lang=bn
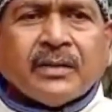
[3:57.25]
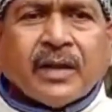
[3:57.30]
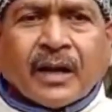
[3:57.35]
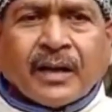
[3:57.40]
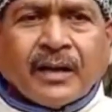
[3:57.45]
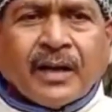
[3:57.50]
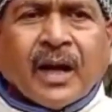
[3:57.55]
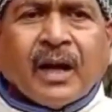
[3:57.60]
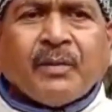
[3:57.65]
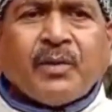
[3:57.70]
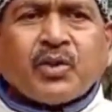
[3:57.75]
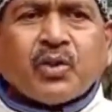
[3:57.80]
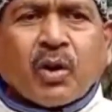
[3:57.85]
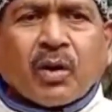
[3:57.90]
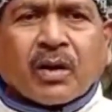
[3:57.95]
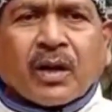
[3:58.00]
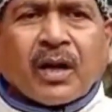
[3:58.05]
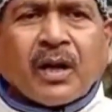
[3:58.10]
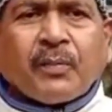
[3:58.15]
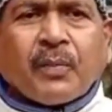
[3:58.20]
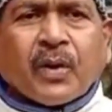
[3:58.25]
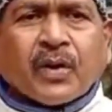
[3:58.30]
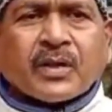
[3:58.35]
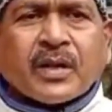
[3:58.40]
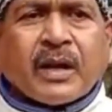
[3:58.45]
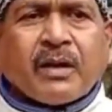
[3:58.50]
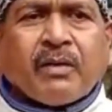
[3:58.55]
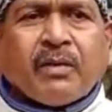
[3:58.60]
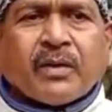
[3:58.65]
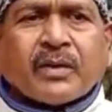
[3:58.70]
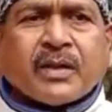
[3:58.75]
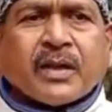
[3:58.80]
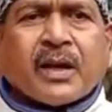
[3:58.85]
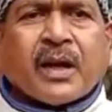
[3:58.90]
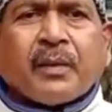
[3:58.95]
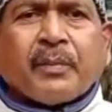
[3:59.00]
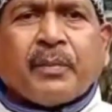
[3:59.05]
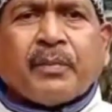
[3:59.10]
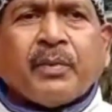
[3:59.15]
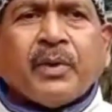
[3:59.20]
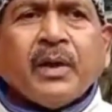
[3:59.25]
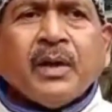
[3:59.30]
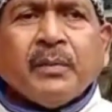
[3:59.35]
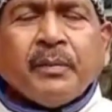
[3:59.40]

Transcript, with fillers: জানি না আমি সরকারি পয়সায় হয়েছে না